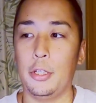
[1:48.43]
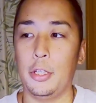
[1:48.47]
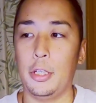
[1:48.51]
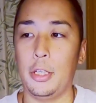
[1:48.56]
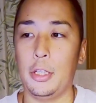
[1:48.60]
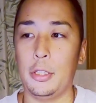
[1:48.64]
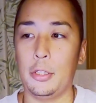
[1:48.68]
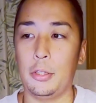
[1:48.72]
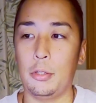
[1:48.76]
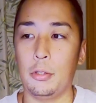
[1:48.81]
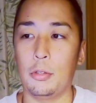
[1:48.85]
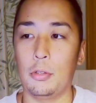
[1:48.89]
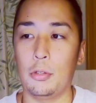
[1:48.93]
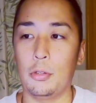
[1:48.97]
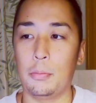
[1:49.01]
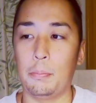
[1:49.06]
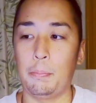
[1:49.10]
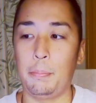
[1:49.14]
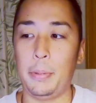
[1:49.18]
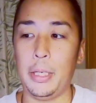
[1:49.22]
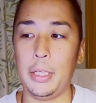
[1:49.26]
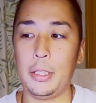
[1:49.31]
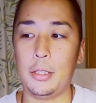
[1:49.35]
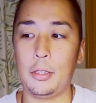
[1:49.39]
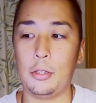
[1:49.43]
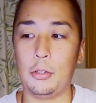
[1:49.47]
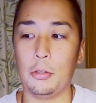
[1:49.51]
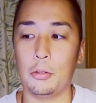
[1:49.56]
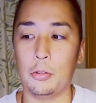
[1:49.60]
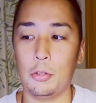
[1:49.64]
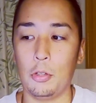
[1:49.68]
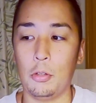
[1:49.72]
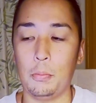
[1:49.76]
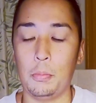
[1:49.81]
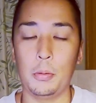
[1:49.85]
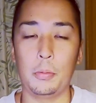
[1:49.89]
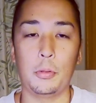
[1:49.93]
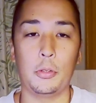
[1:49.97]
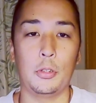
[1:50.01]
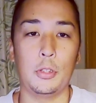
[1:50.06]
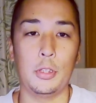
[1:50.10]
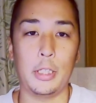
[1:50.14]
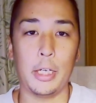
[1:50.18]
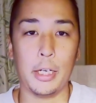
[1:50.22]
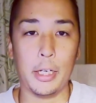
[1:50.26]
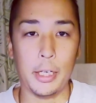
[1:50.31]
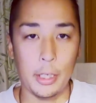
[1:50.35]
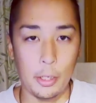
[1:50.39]
えーと、ベッドの部
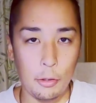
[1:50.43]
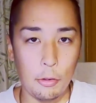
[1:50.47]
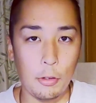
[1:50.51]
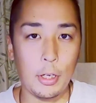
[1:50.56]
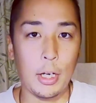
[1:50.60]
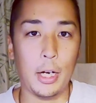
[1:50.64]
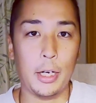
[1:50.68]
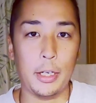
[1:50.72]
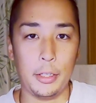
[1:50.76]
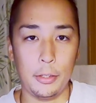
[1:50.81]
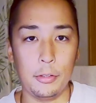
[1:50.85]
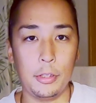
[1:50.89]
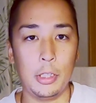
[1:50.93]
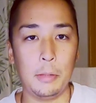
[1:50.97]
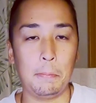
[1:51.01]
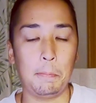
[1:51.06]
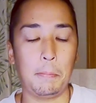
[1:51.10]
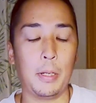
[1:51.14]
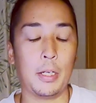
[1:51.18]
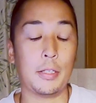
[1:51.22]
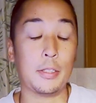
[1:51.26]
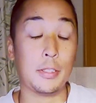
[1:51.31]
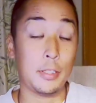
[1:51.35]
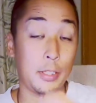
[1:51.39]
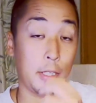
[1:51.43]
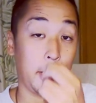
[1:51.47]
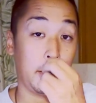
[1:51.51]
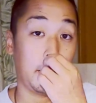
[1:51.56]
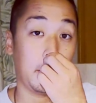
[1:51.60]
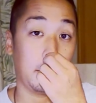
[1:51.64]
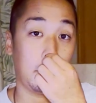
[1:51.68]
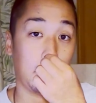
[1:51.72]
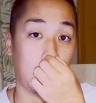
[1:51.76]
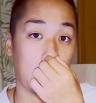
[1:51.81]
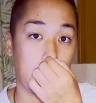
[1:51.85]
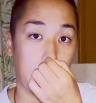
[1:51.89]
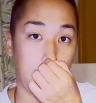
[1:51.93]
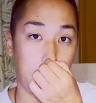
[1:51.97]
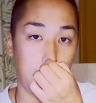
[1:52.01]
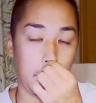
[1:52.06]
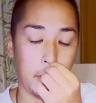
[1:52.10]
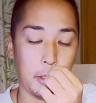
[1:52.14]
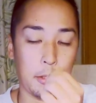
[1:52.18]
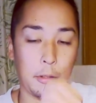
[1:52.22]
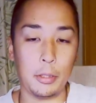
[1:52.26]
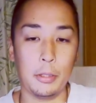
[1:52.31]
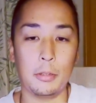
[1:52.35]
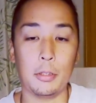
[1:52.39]
分だけを借りる1泊1000円とか
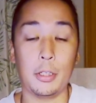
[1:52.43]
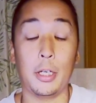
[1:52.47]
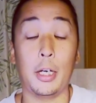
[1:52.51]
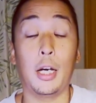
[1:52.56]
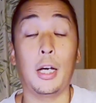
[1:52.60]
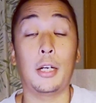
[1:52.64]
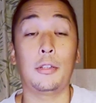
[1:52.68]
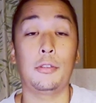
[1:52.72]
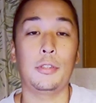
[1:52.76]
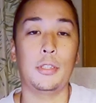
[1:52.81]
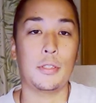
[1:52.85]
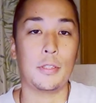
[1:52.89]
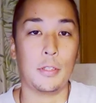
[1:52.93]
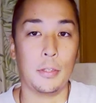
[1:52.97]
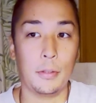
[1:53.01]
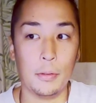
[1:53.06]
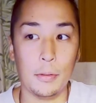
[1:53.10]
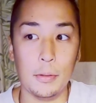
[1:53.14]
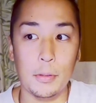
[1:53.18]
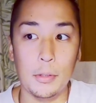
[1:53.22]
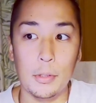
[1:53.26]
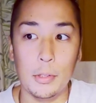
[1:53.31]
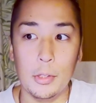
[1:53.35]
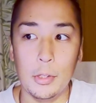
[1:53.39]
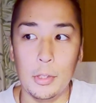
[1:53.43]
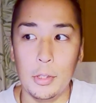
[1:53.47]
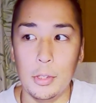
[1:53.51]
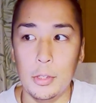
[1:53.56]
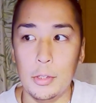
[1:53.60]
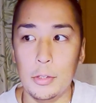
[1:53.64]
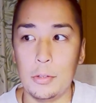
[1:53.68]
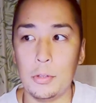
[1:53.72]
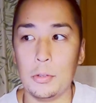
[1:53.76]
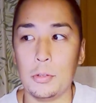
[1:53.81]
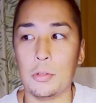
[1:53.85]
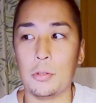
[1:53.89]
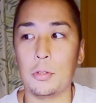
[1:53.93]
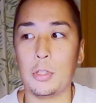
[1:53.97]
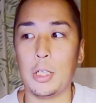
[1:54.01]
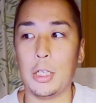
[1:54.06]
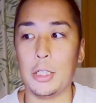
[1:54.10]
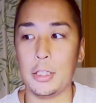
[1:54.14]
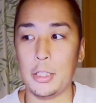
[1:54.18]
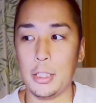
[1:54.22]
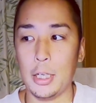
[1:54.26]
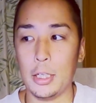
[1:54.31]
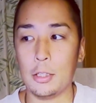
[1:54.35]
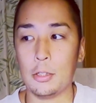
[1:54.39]
1500円とかあるんですけどそういうとこ
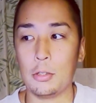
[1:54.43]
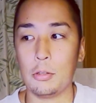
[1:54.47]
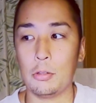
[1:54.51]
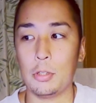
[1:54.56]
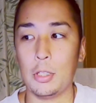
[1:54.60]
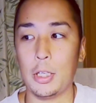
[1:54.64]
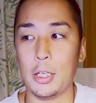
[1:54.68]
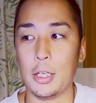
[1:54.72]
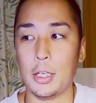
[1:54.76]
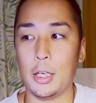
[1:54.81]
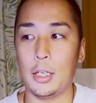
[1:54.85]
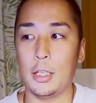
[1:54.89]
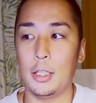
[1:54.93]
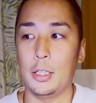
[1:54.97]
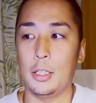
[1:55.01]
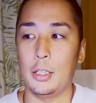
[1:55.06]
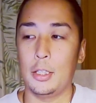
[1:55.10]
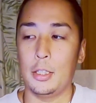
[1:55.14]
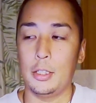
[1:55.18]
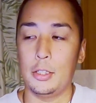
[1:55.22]
借りてあとなんか